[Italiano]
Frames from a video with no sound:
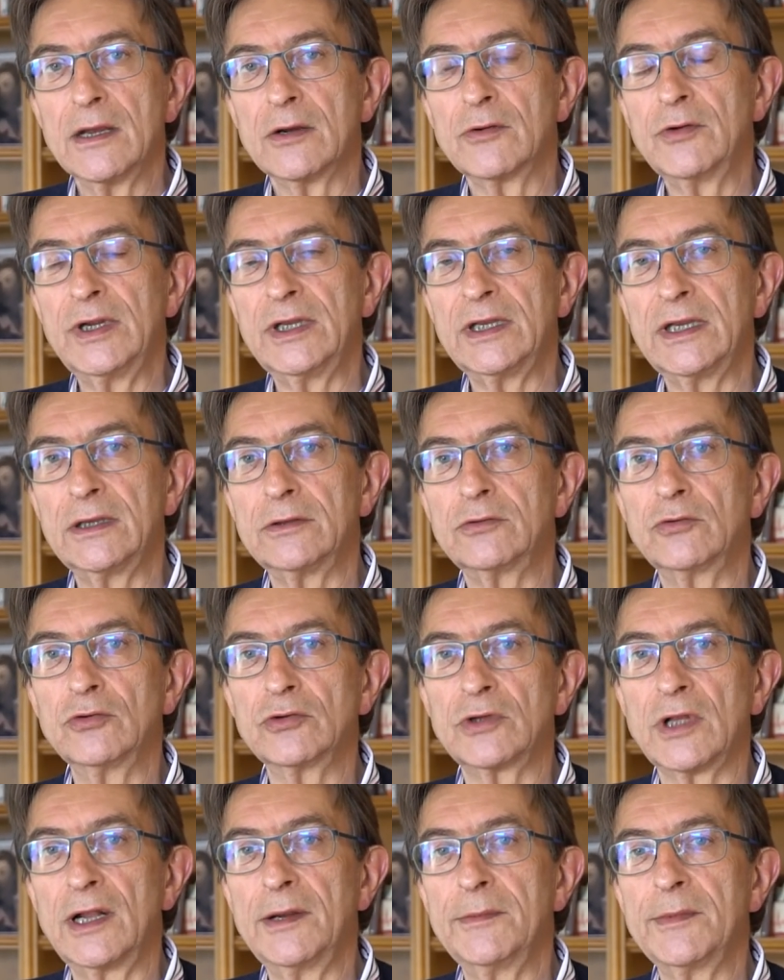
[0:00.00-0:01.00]
Quindi
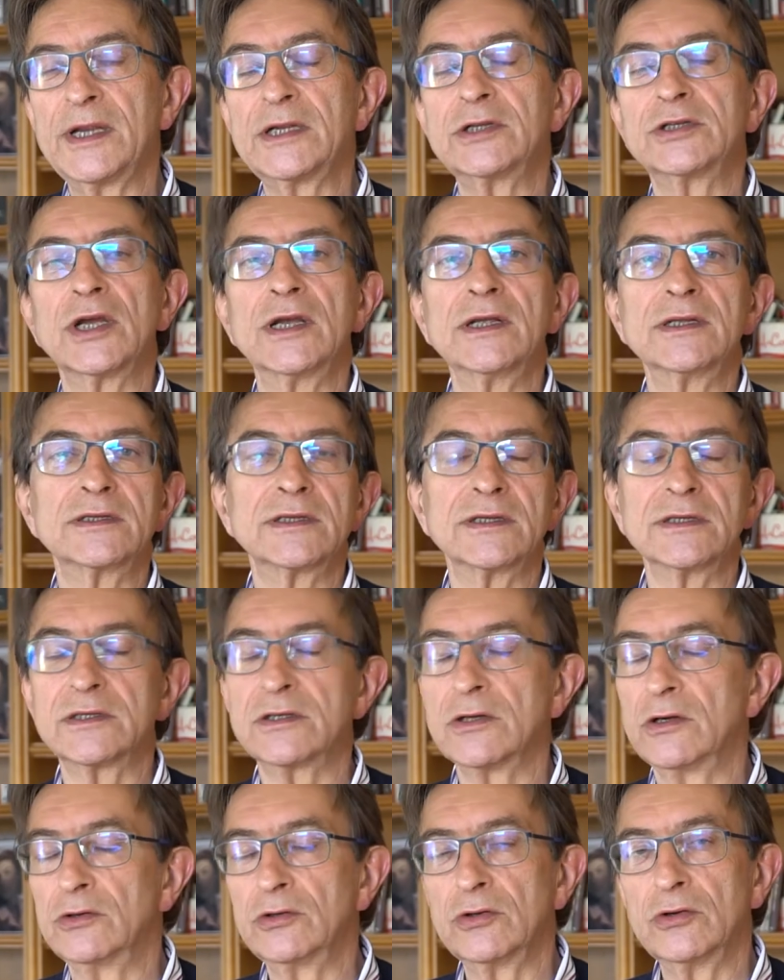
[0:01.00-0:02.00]
tutte le emergenze
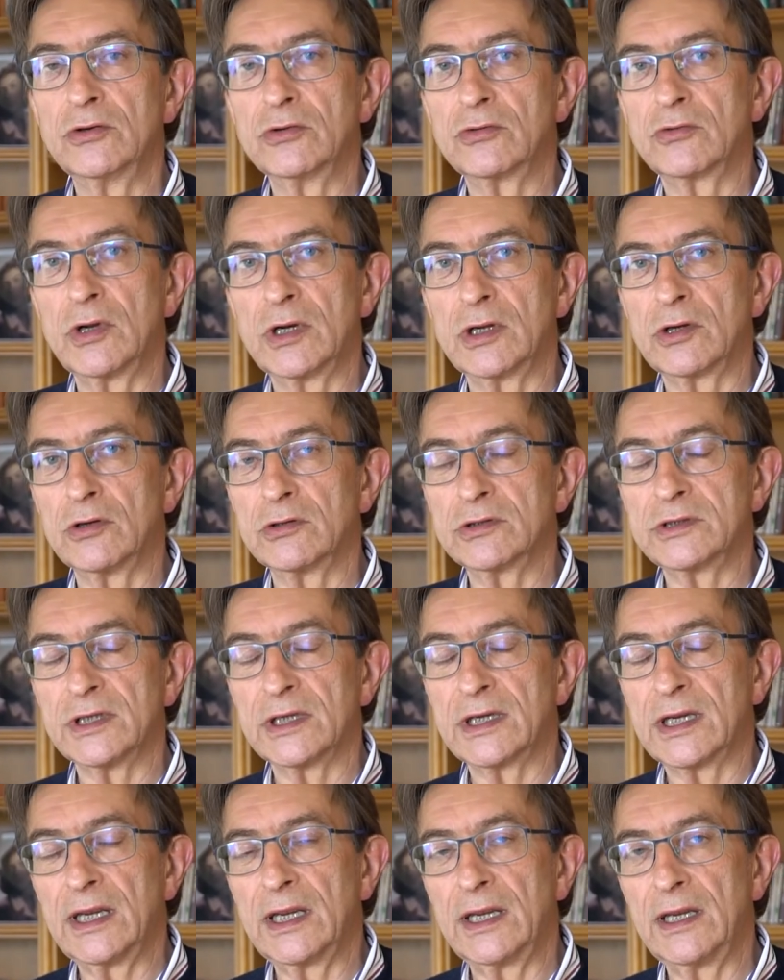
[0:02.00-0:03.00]
sono
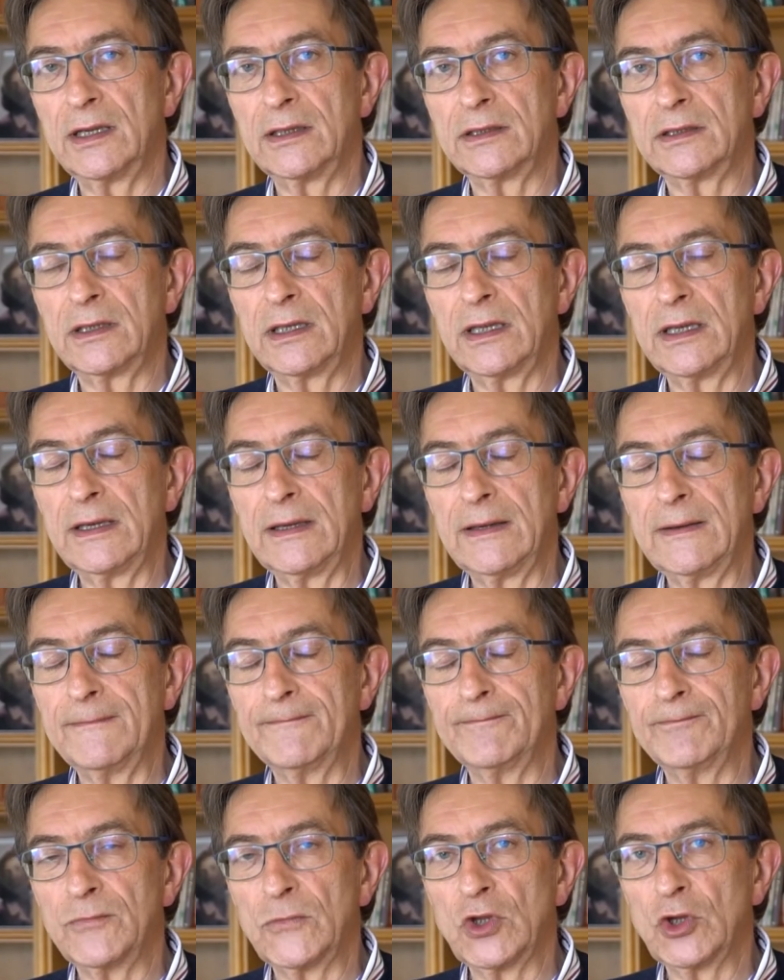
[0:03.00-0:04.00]
qualcosa che ti,
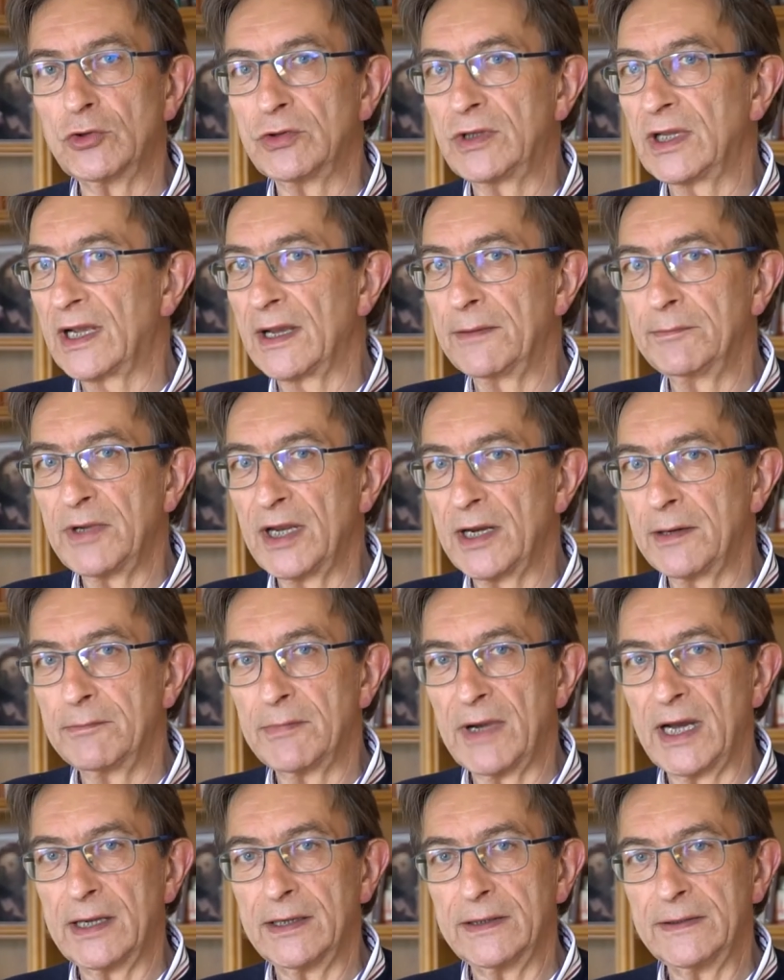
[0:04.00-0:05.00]
non ti cambierà
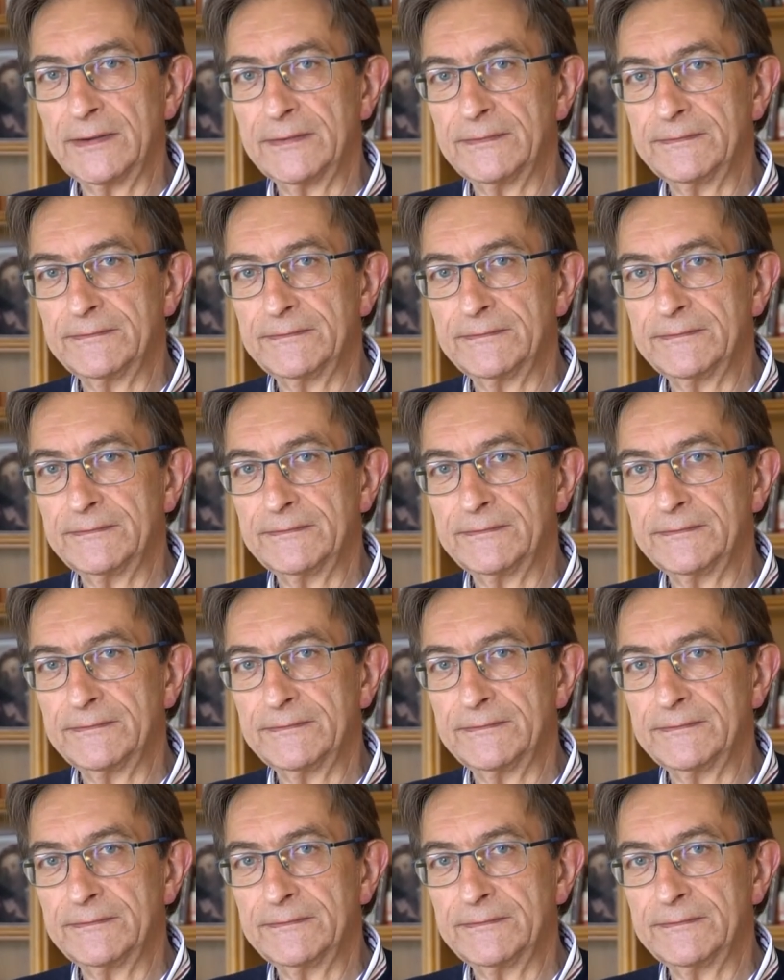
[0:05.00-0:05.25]
mai.